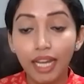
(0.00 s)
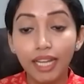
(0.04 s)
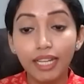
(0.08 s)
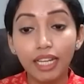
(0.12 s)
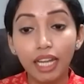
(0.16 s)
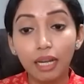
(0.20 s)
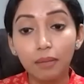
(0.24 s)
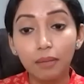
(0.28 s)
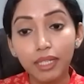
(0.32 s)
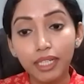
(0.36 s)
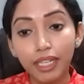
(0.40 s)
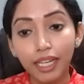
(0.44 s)

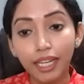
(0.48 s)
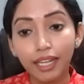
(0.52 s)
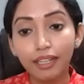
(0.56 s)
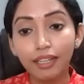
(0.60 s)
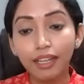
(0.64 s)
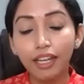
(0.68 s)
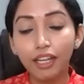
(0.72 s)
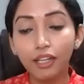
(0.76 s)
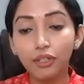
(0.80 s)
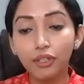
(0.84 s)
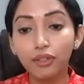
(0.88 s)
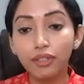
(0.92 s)
நமக்கு என்ன
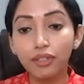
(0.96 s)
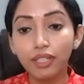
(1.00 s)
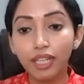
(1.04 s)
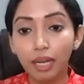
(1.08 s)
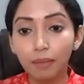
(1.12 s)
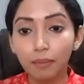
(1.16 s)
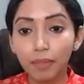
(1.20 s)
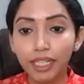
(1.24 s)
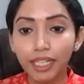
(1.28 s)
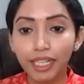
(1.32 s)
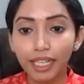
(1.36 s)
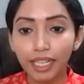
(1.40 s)
ஆயிடும்
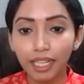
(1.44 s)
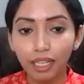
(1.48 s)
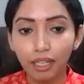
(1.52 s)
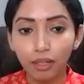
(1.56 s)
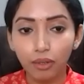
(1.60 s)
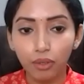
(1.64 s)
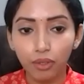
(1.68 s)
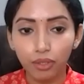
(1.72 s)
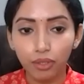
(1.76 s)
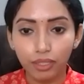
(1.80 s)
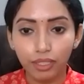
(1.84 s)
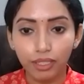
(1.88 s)
நமக்கே
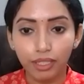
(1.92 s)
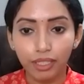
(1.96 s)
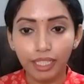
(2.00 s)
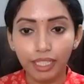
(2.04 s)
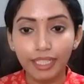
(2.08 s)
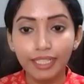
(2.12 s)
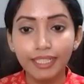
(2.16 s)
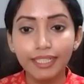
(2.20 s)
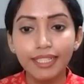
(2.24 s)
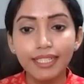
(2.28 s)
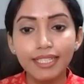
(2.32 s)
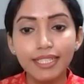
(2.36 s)
ஒரு
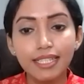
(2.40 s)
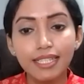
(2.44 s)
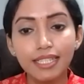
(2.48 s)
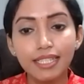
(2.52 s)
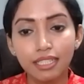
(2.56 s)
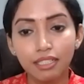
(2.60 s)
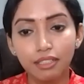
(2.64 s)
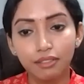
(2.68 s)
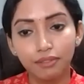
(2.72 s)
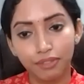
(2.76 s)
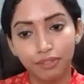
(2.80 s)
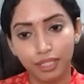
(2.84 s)
இன்டெசிஸ்
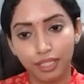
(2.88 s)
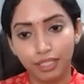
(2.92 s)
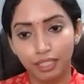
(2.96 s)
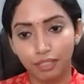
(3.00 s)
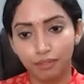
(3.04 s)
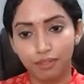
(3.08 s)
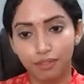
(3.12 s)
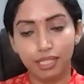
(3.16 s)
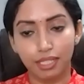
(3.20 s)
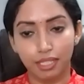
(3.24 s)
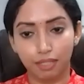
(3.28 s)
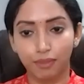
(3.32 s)

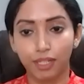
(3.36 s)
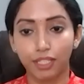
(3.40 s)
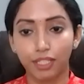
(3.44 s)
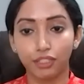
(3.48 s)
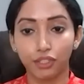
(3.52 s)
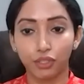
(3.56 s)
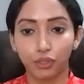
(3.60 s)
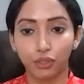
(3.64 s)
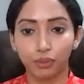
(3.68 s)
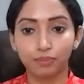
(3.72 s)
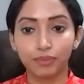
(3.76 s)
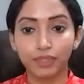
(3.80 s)

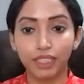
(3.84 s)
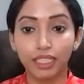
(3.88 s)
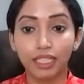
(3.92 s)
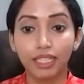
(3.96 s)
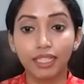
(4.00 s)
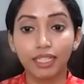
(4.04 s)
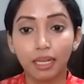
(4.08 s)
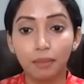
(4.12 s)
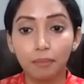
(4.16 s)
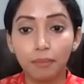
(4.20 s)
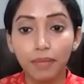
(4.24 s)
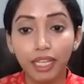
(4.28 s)
வந்துடும் அதாவது
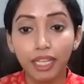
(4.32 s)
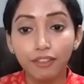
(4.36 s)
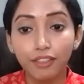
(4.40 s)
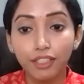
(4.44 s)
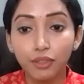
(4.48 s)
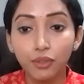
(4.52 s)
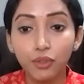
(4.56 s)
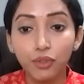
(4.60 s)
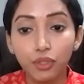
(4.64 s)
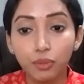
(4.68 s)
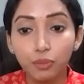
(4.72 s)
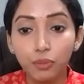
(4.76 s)
நம்மளே வந்து
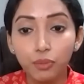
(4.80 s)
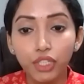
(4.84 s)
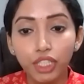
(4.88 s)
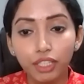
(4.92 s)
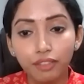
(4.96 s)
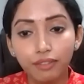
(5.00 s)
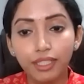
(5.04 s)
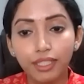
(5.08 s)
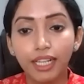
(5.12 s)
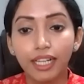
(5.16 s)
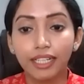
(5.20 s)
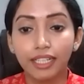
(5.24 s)
ஒரு
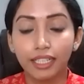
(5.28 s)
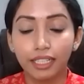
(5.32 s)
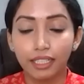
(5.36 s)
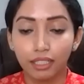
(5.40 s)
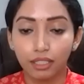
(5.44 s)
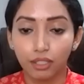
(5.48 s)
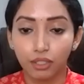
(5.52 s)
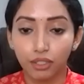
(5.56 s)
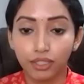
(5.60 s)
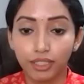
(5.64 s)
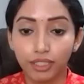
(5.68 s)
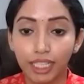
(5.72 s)
முடிவு
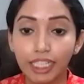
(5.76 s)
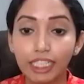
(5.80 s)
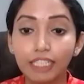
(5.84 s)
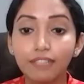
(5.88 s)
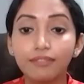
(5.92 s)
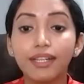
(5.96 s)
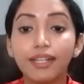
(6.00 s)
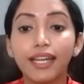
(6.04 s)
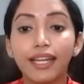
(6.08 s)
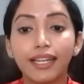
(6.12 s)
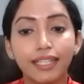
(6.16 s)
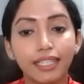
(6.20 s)

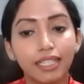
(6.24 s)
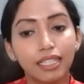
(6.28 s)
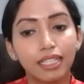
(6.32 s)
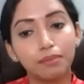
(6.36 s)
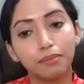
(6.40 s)
தெளிவா எடுக்க